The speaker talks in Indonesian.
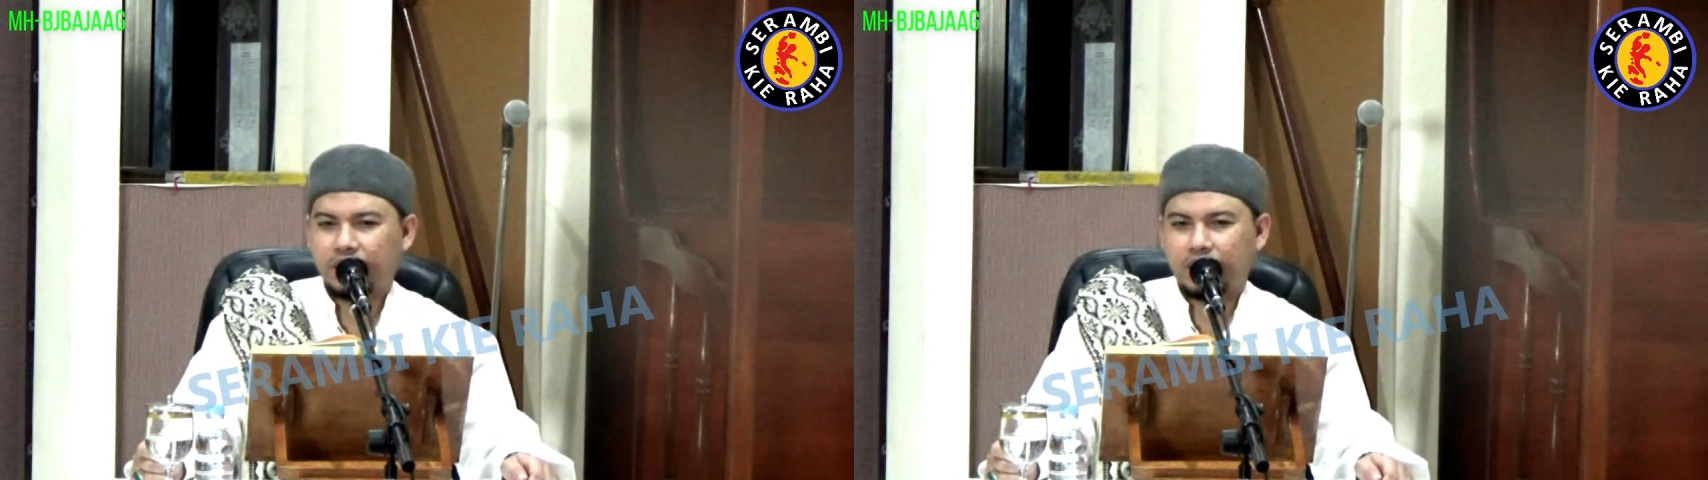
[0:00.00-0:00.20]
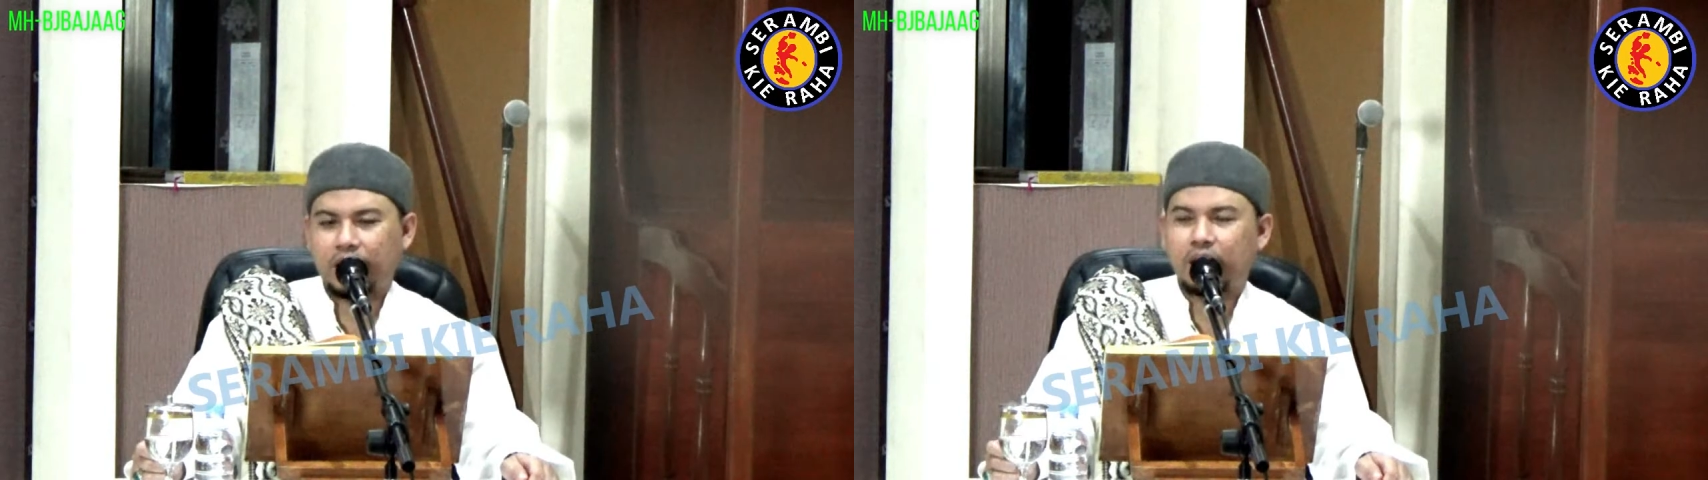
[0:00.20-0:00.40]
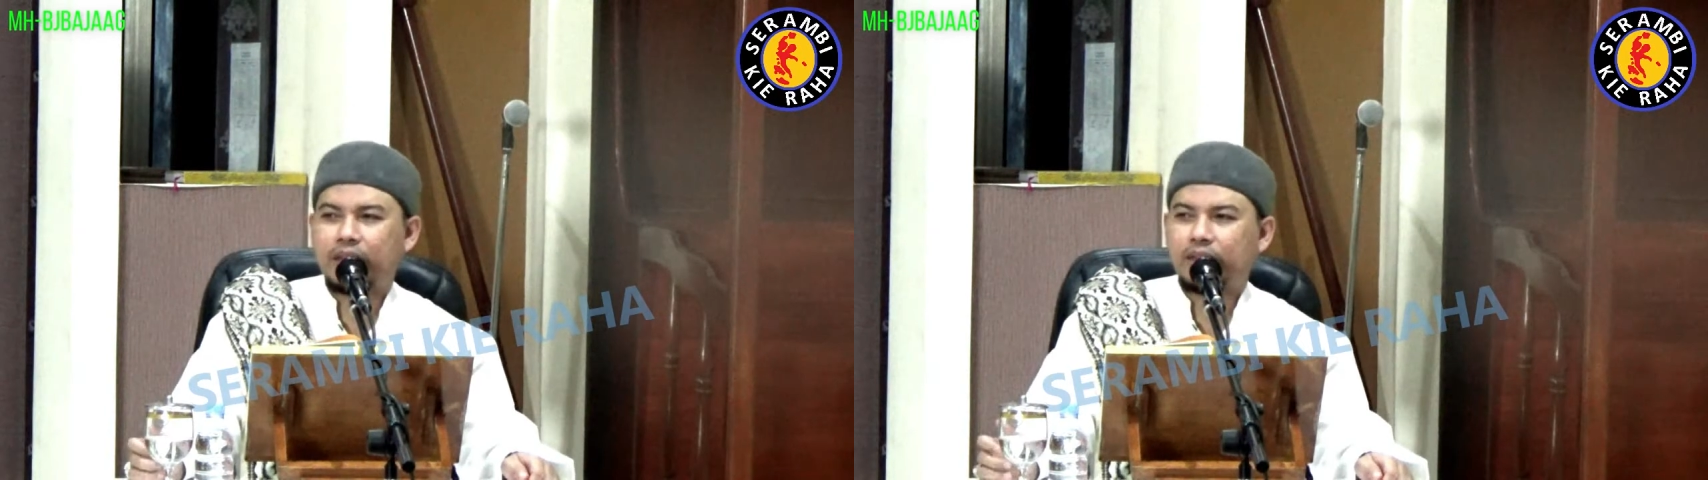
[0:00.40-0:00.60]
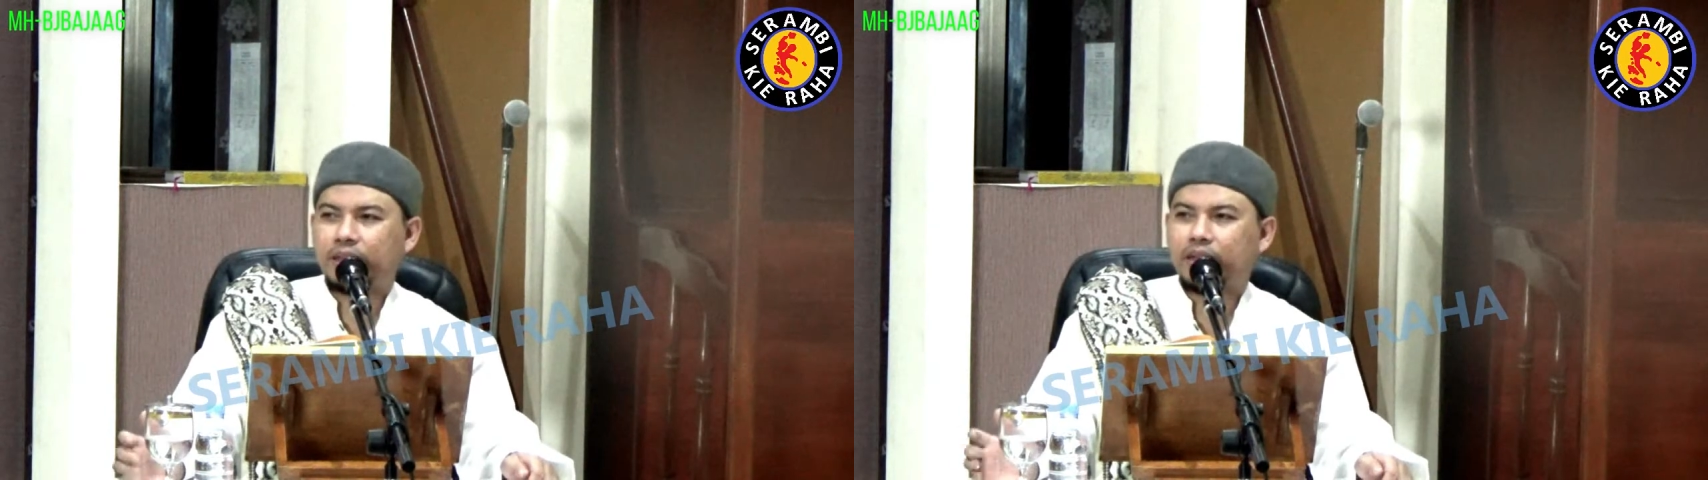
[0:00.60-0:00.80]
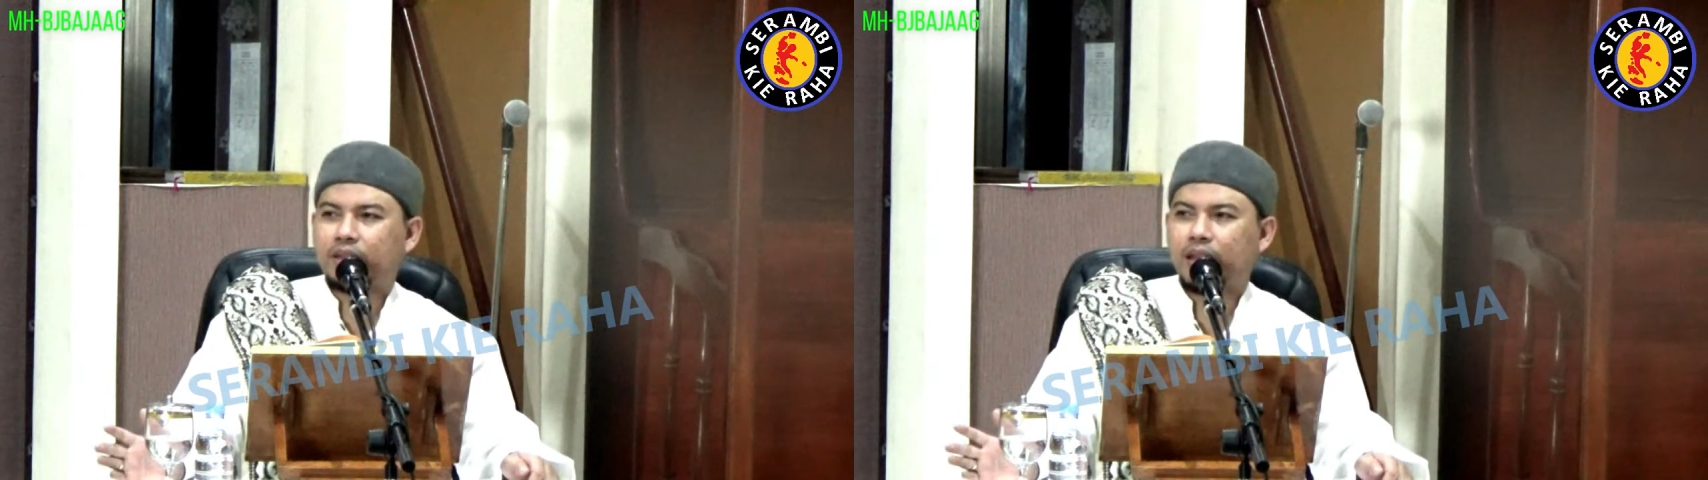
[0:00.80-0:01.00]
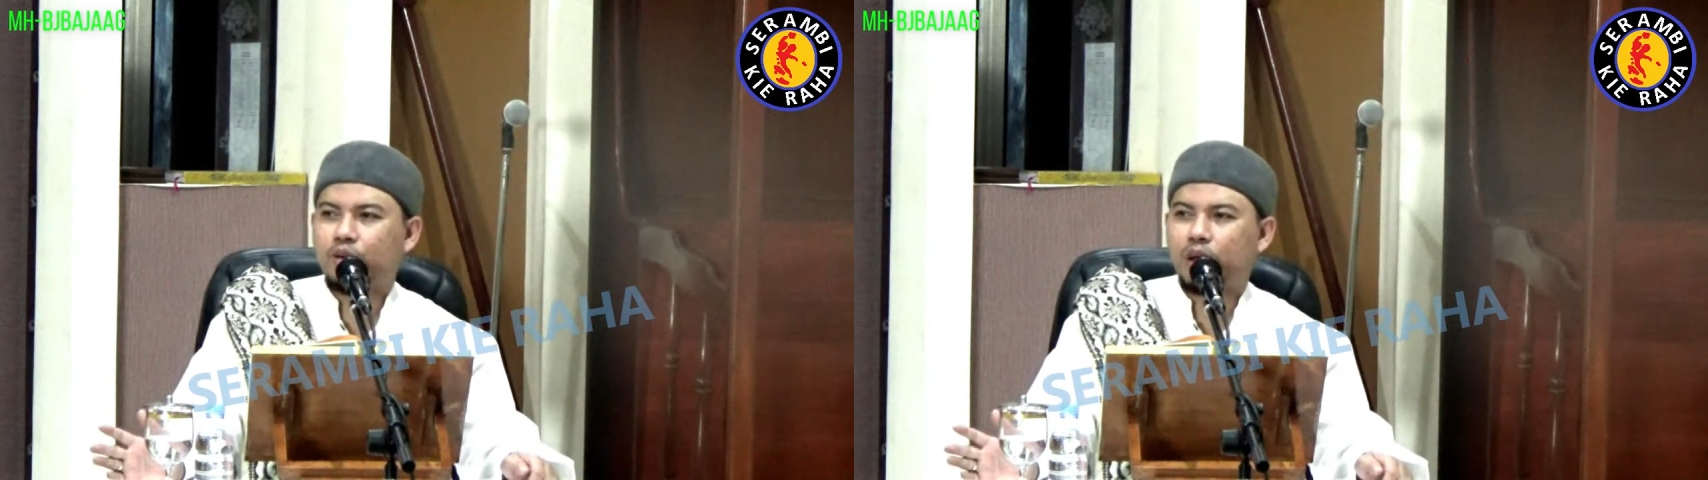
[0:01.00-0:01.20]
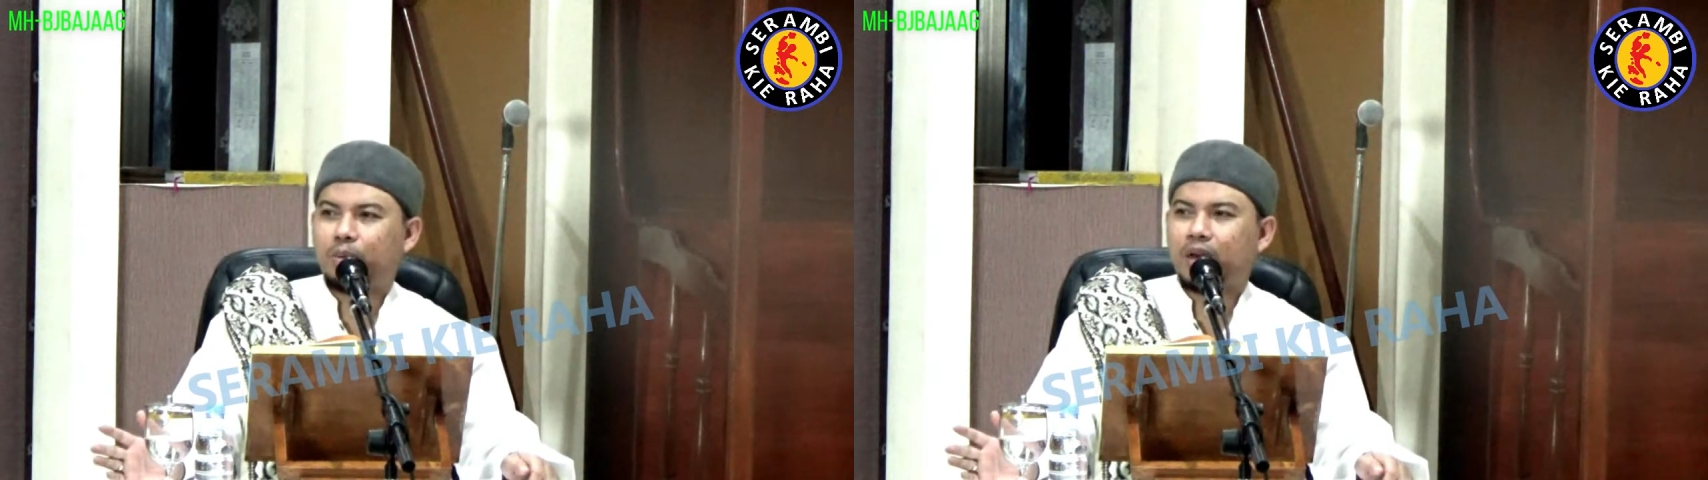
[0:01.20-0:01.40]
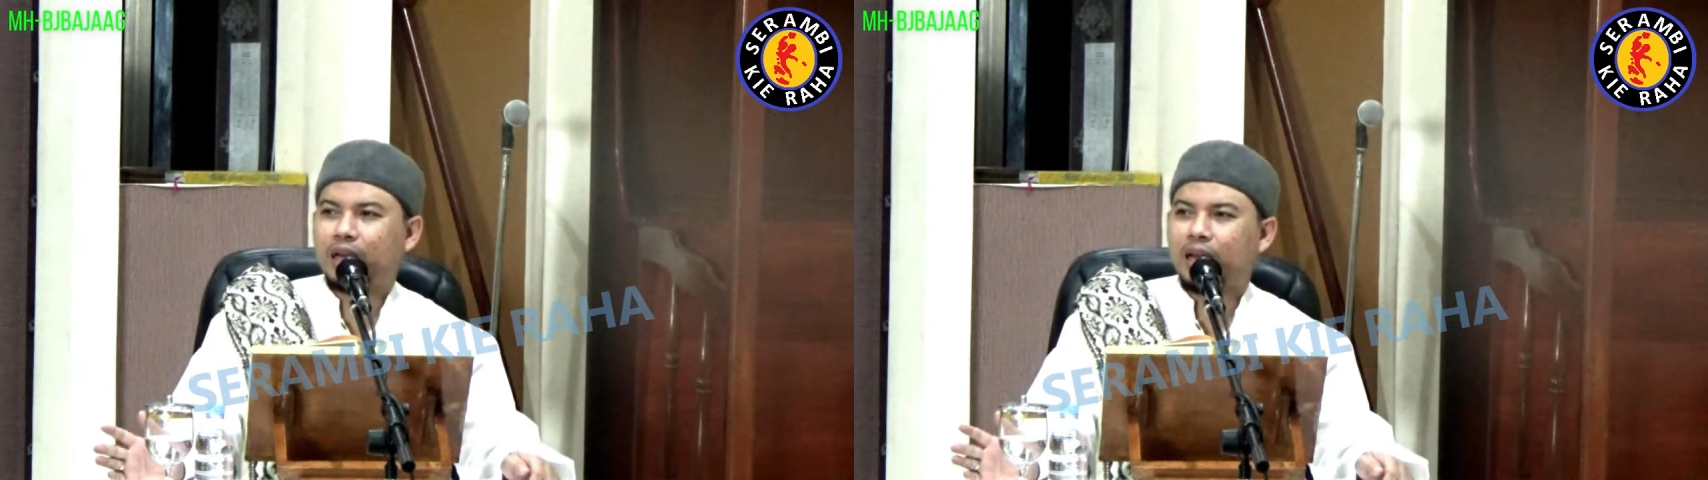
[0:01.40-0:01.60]
karena kita tidak tahu
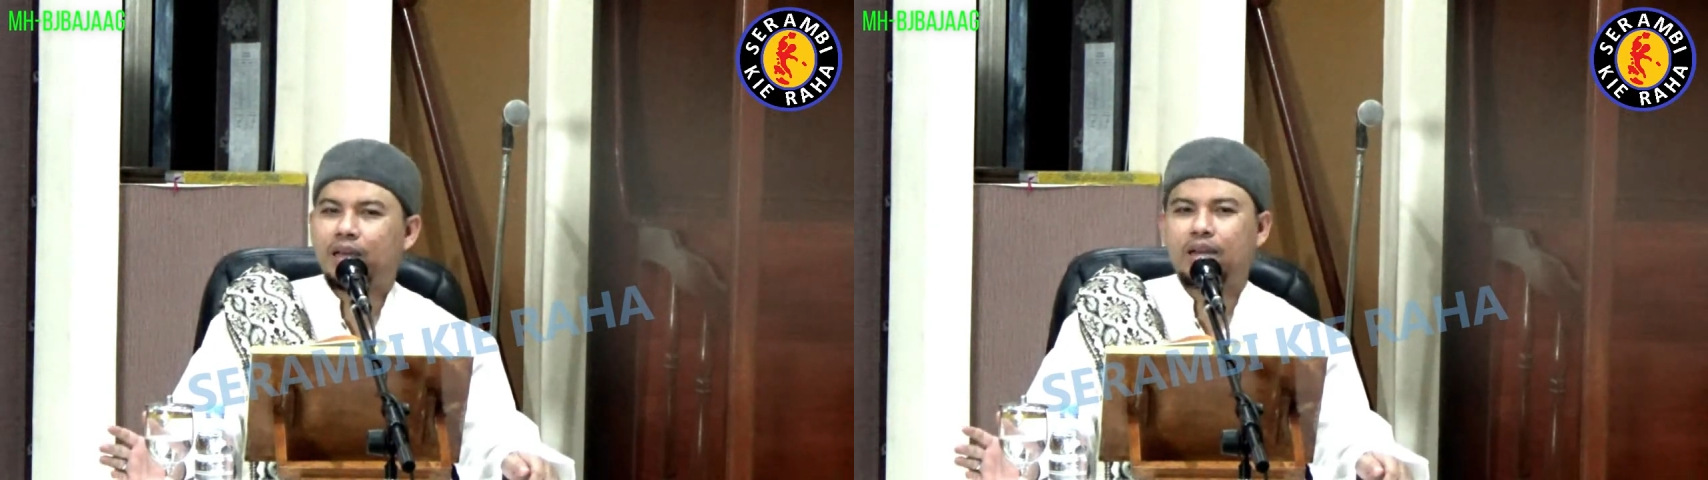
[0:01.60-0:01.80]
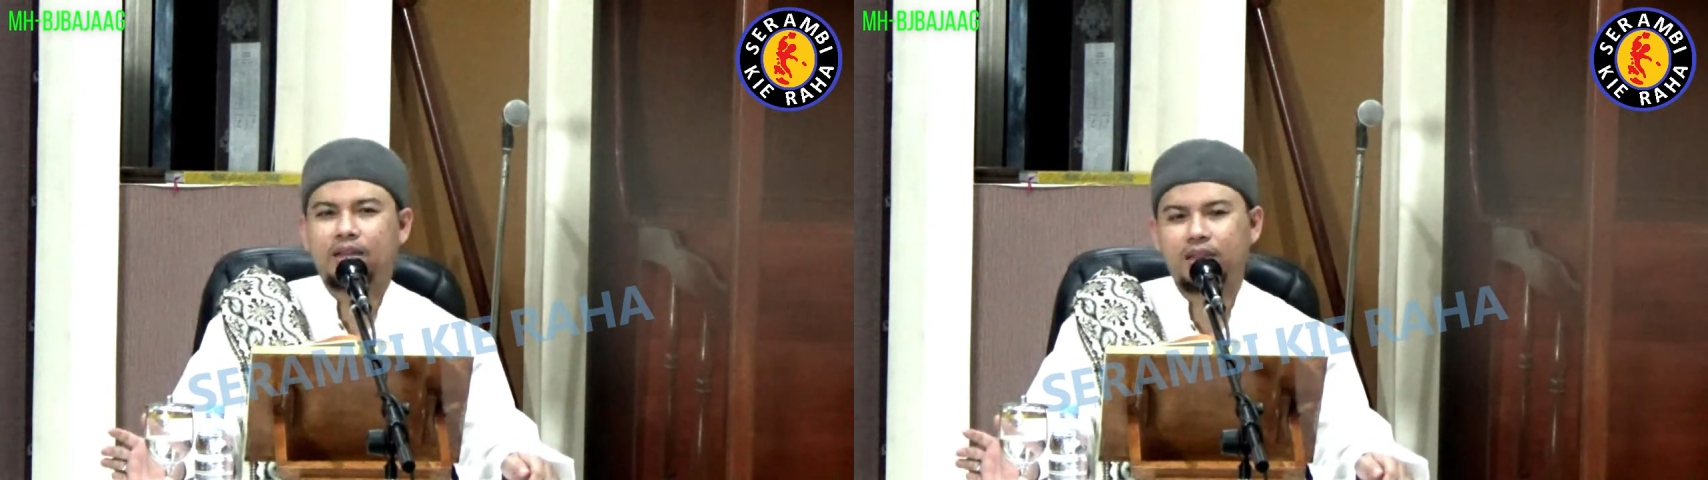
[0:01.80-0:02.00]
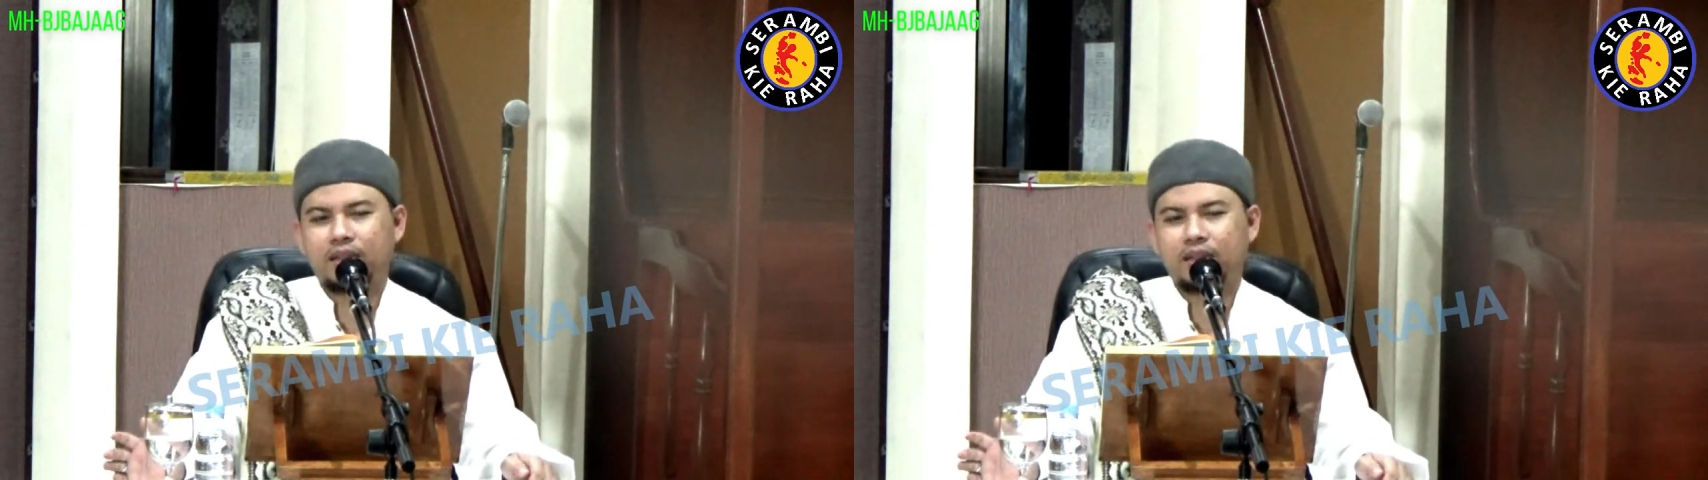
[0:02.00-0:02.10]
apakah